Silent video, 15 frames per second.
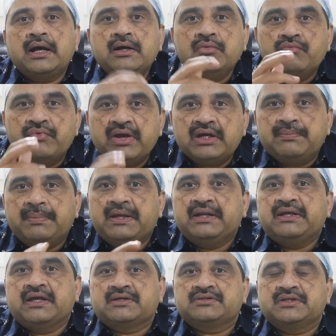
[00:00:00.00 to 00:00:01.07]
అండ్ వెయిట్
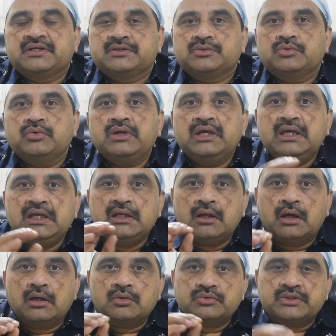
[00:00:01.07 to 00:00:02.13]
బేరింగ్ ఎక్సర్సైజ్ ఈ
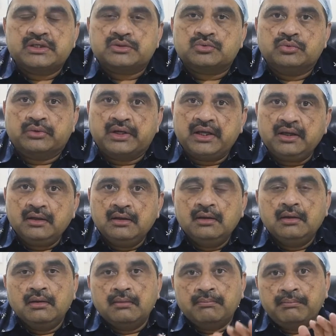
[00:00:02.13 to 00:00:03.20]
నాలుగు చేసుకుంటే
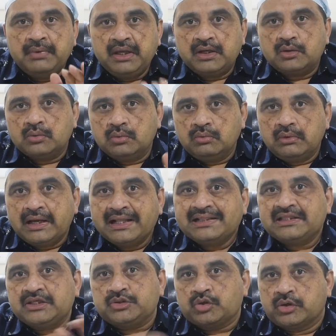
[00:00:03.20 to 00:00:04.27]
మీకు
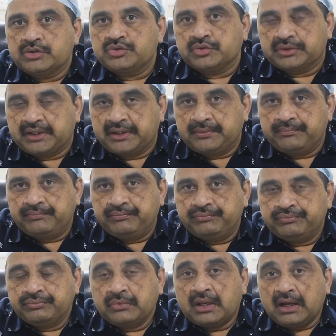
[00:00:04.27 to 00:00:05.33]
హెల్తీ జాయింట్స్ ఉంటాయి
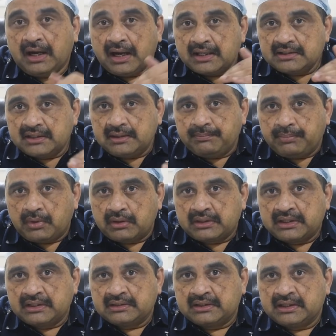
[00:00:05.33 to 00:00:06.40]
అదర్
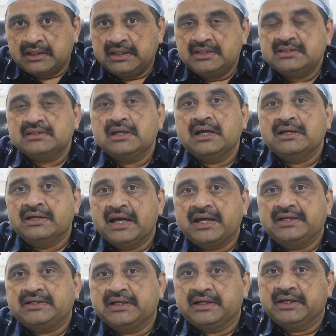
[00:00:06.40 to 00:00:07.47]
ఇంపార్టెంట్ థింగ్ ఈజ్
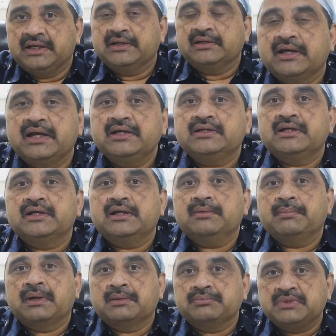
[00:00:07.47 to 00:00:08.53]
డైట్ అండి డైట్ అంటే
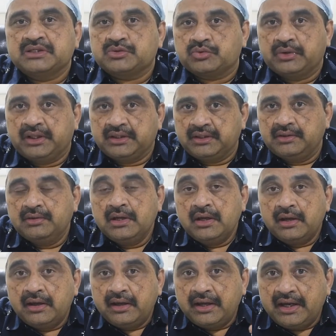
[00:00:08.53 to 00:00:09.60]
మనం తీసుకునేది
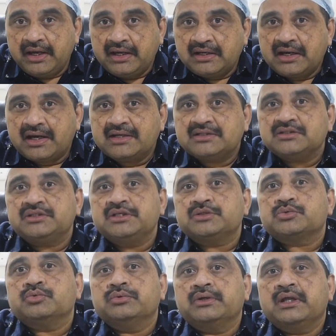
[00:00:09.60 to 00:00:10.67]
ఏ డైట్స్
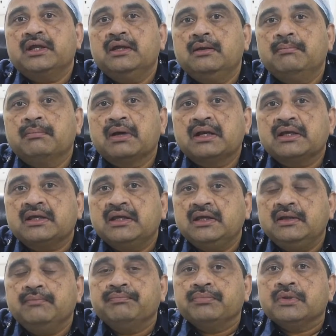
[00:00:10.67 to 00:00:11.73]
తీసుకుంటే మనకి
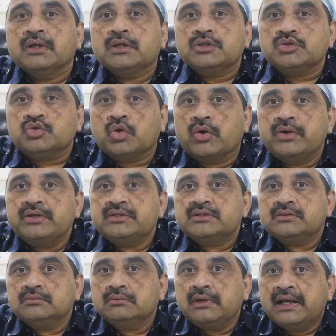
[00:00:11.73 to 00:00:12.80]

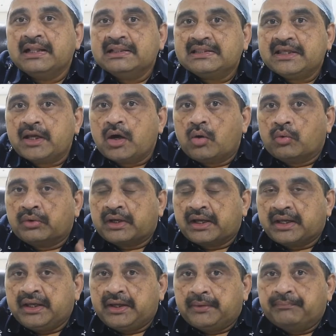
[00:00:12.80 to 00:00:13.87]
జాయింట్స్ హెల్తీగా
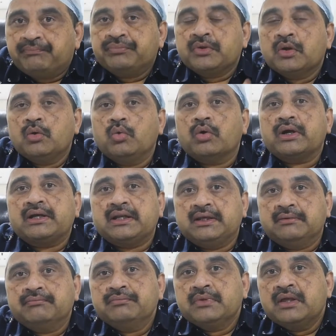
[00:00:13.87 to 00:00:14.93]
ఉంటాయి ఒకటి
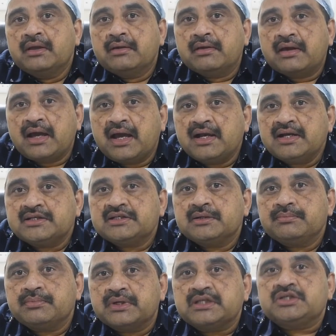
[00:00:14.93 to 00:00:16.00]

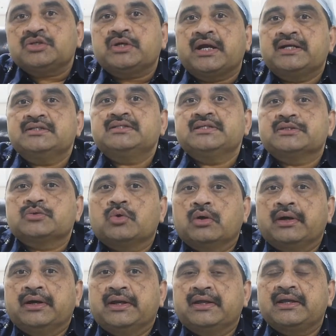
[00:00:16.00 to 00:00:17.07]
కాల్షియం రిచ్ డైట్స్
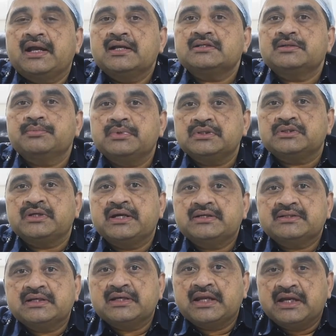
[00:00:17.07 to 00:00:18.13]
తీసుకోవాలండి కాల్షియం రిచ్
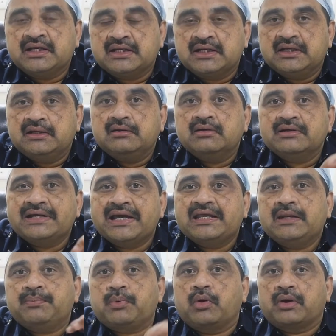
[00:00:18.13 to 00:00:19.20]
డైట్స్ అంటే ఏంటి
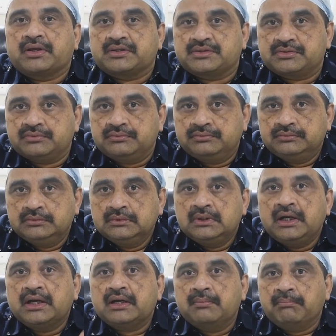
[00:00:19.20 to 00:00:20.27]
డైరీ ప్రోడక్ట్స్
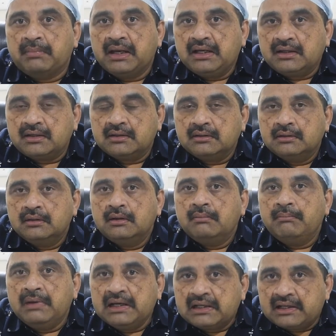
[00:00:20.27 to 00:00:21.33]
అంటే మిల్క్
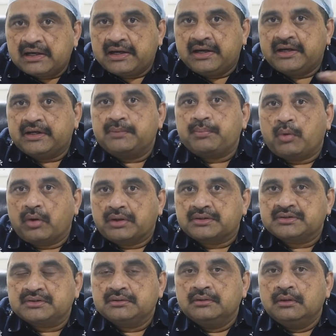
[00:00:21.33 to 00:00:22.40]
మిల్క్ రిలేటెడ్ ప్రోడక్ట్స్